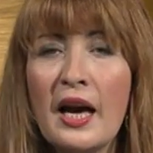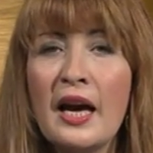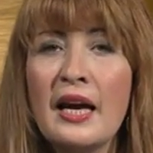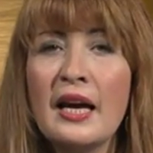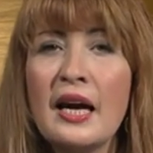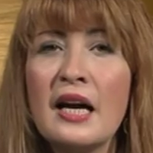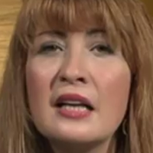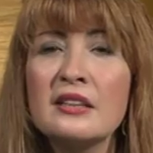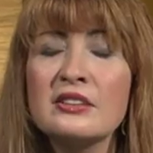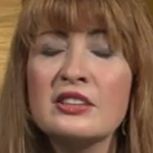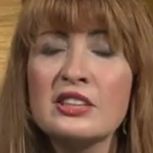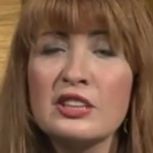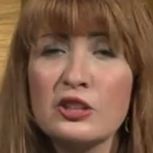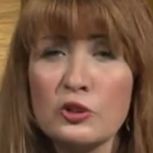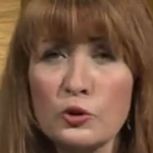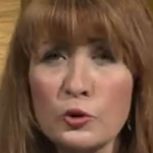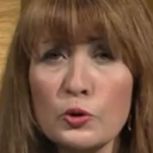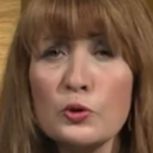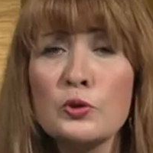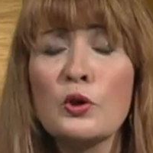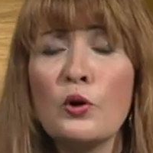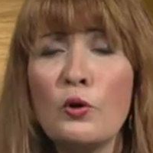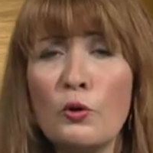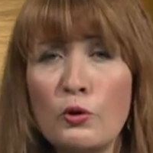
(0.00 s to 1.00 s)
Eğer siz
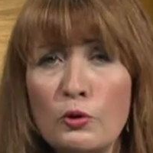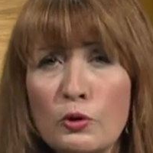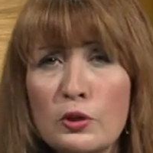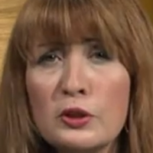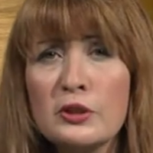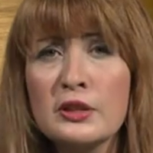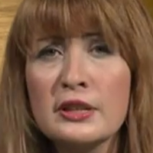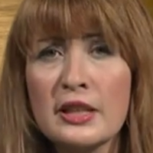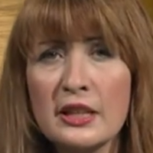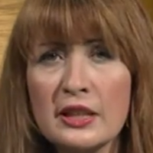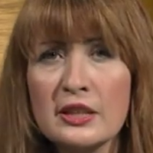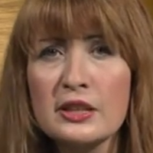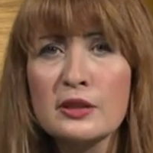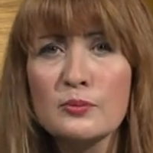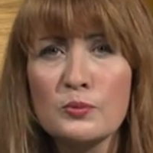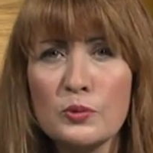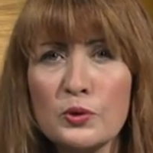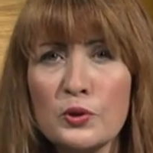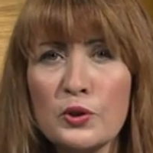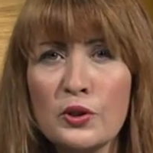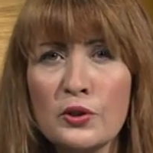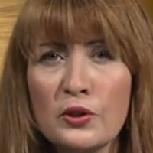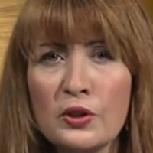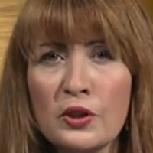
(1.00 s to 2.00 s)
ruhta ölüyseniz
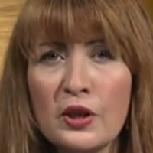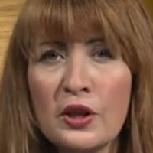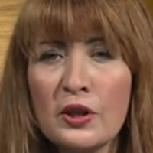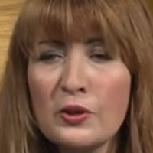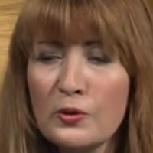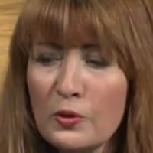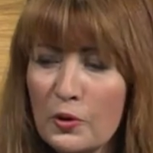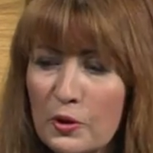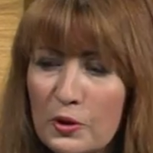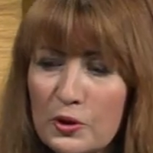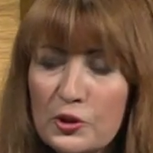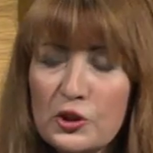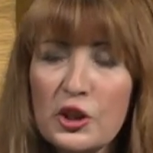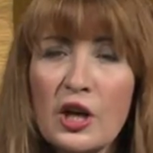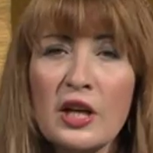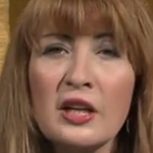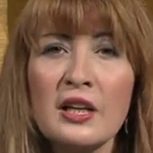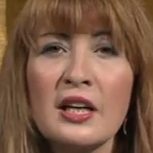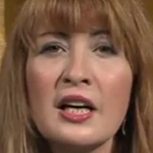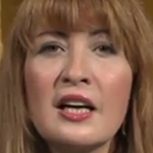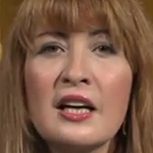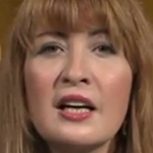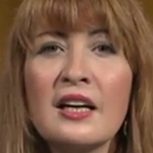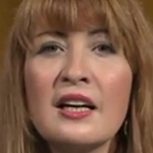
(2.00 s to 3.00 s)
bugün ne
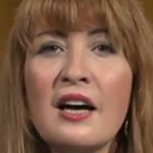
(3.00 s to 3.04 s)
olacak?